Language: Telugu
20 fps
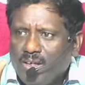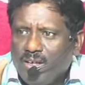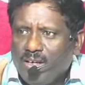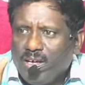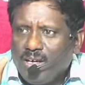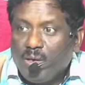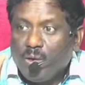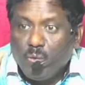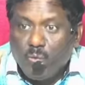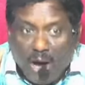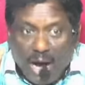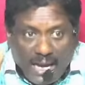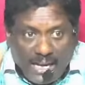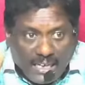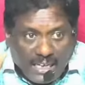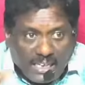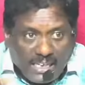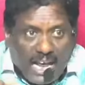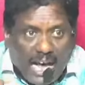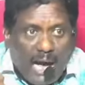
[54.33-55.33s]
నువ్వు ఆయన
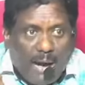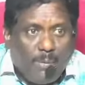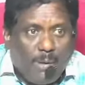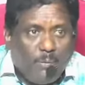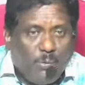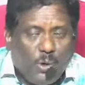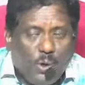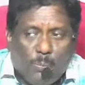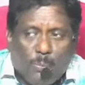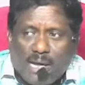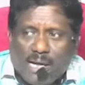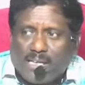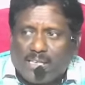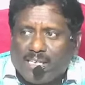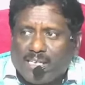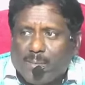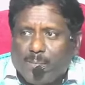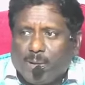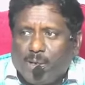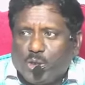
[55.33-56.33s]
నామమును
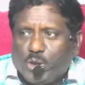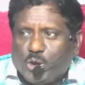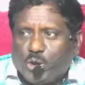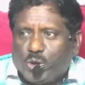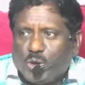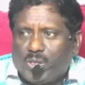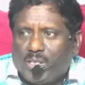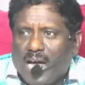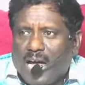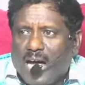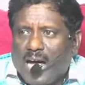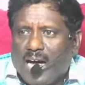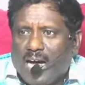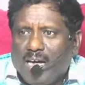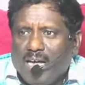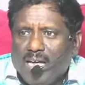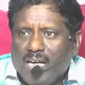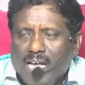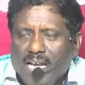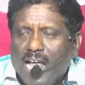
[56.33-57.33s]
ప్రకటన పరుస్తున్నా
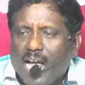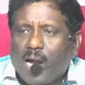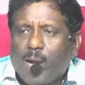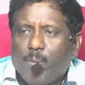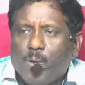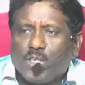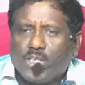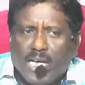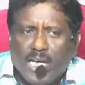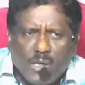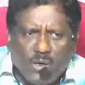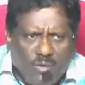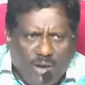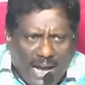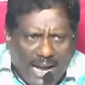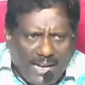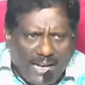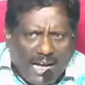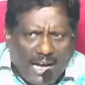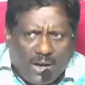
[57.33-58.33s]
లేకపోతే నువ్వు
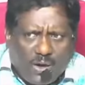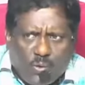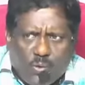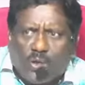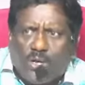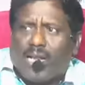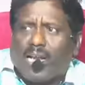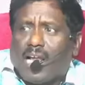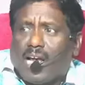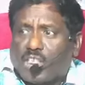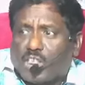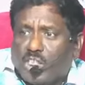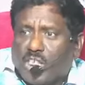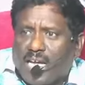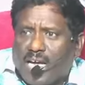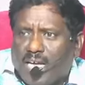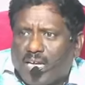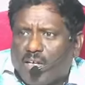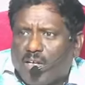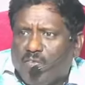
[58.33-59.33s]
ఆయన గుణ
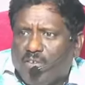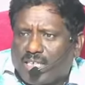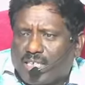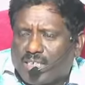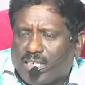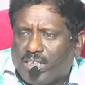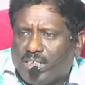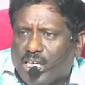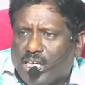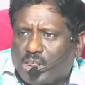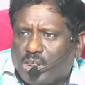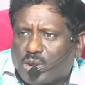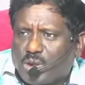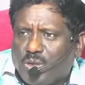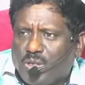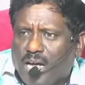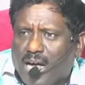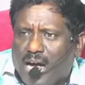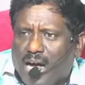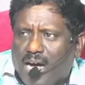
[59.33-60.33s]
లక్షణాలను వ్యక్తం
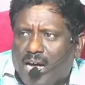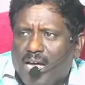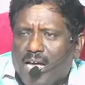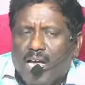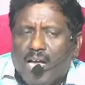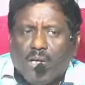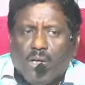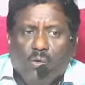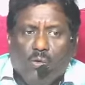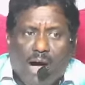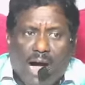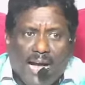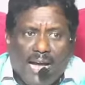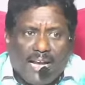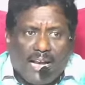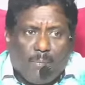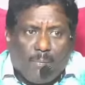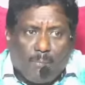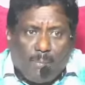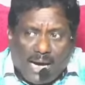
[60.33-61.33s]
చేస్తున్నా నువ్వు
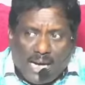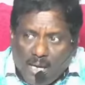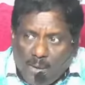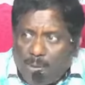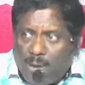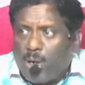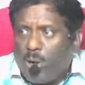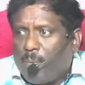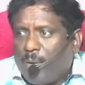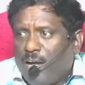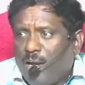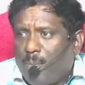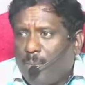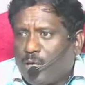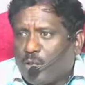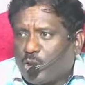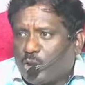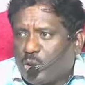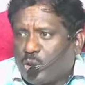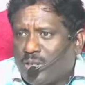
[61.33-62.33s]
ఆయన మహిమను
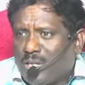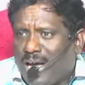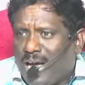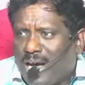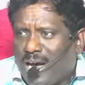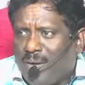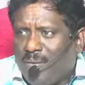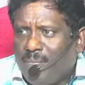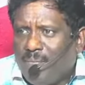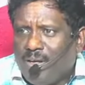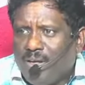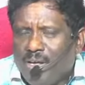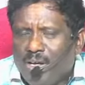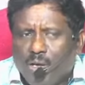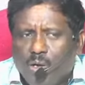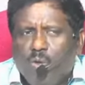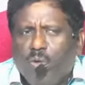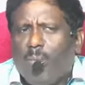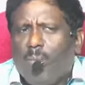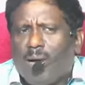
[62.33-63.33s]
బయపరుస్తున్నా
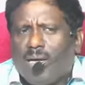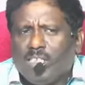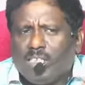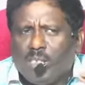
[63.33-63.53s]
నువ్వు మంచి